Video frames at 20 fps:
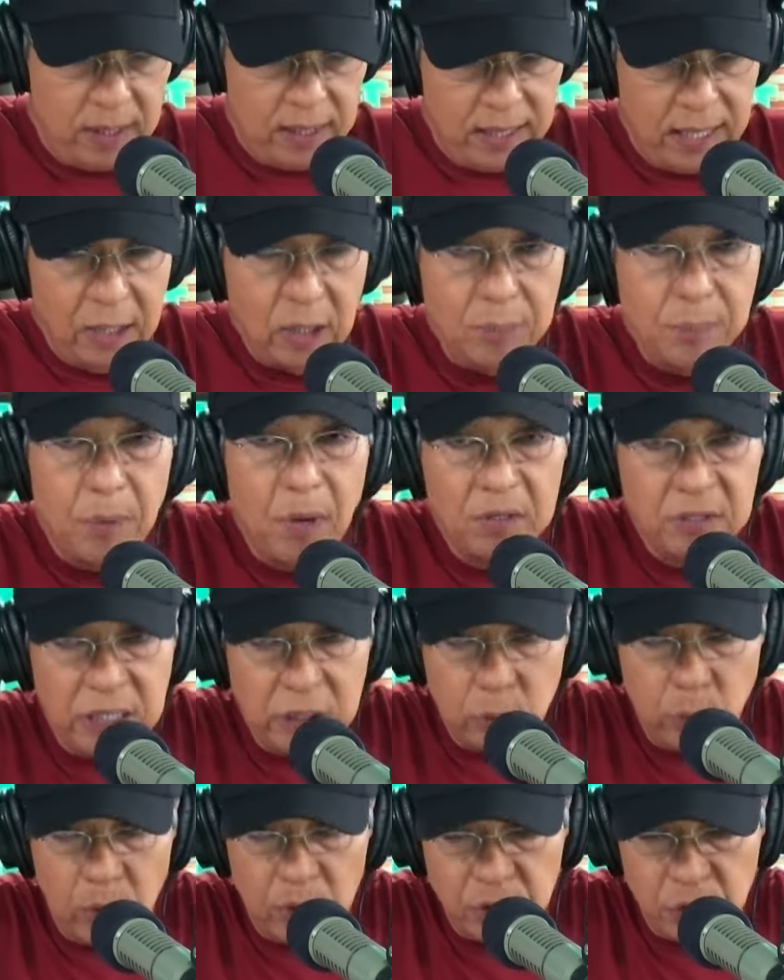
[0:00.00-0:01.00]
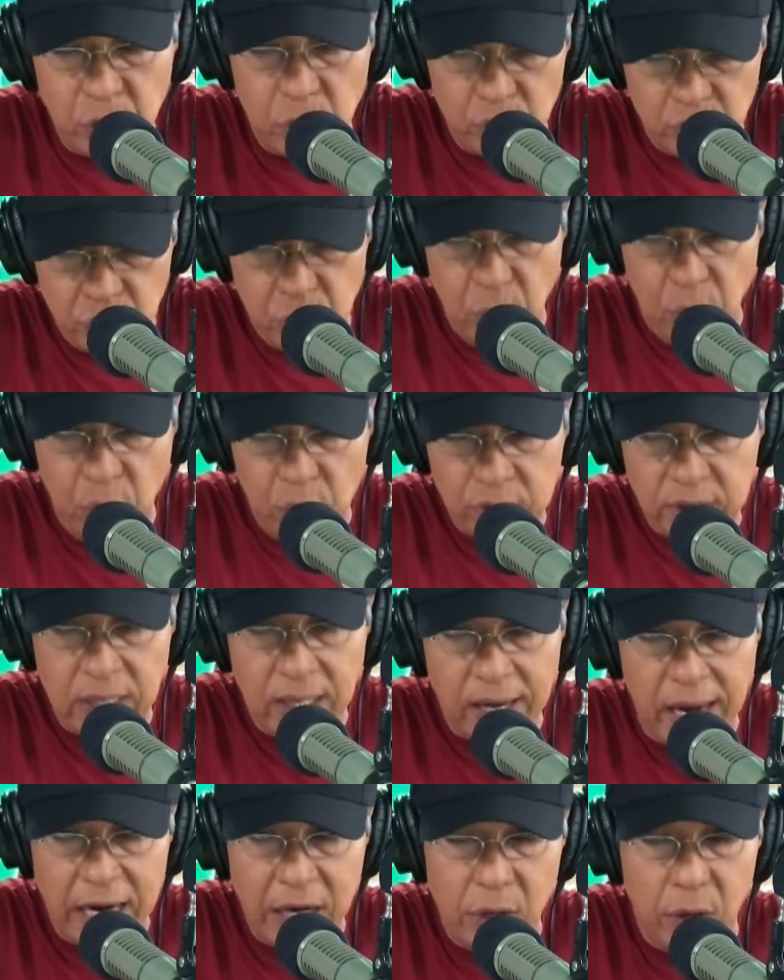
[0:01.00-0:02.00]
ano po ang sitwasyon doon
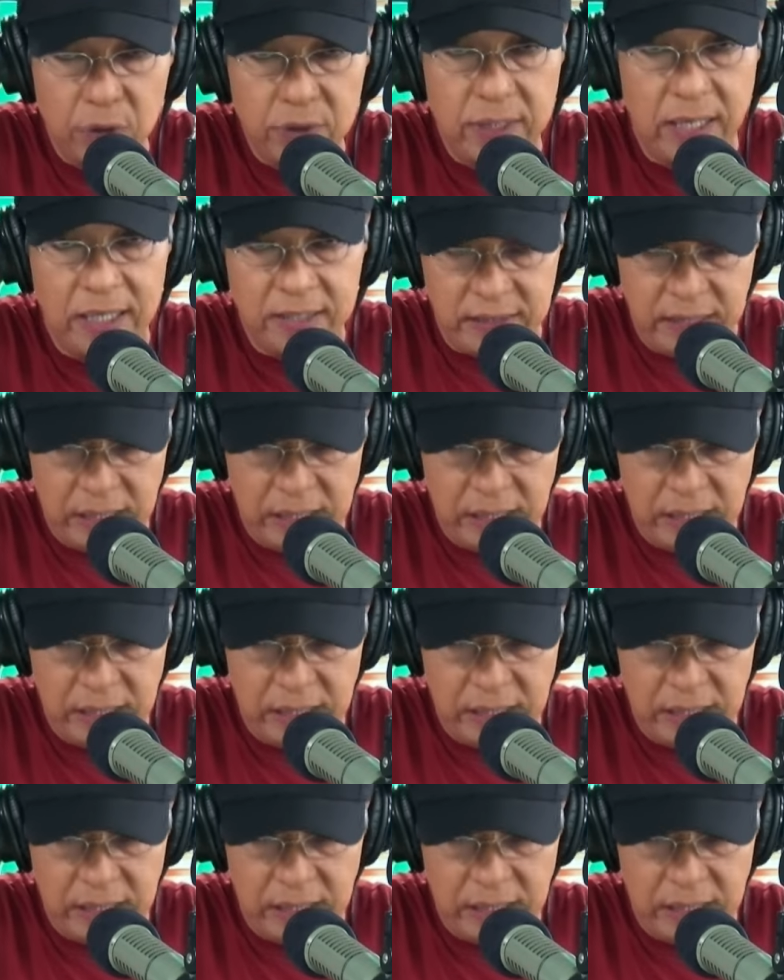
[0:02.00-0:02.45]
sa KOJC